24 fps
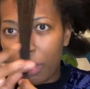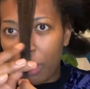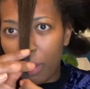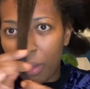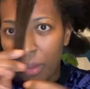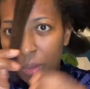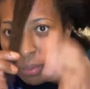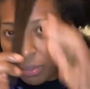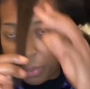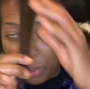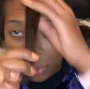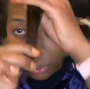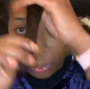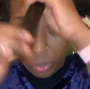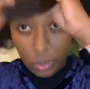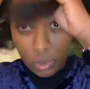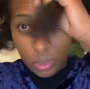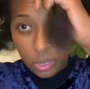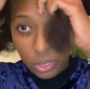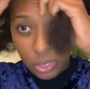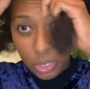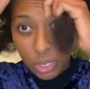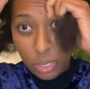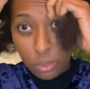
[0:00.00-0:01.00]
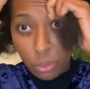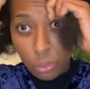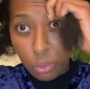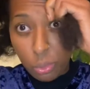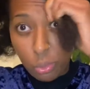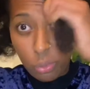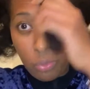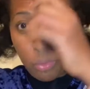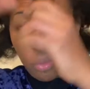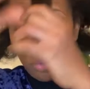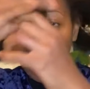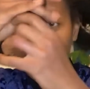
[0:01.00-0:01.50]
Hein, parce que déjà, ce
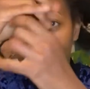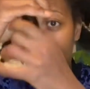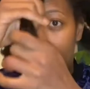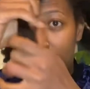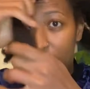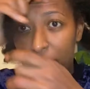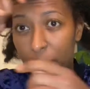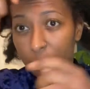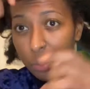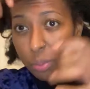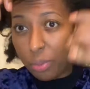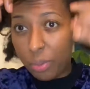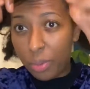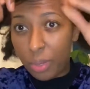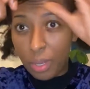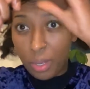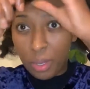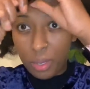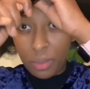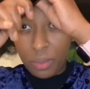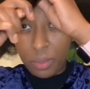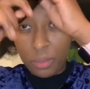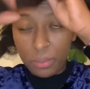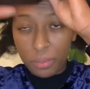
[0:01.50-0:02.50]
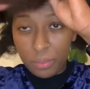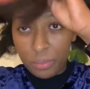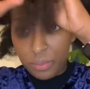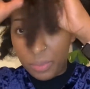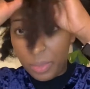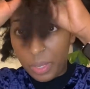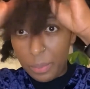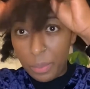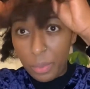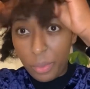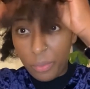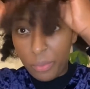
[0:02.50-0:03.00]
cheveu-là, pour euh,
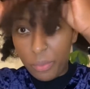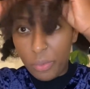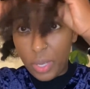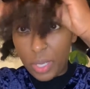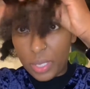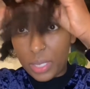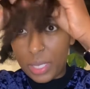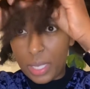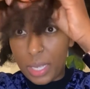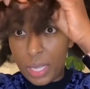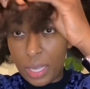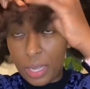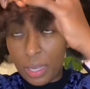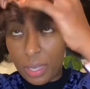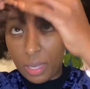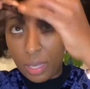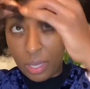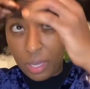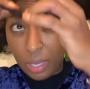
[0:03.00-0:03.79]
vraiment voir sa,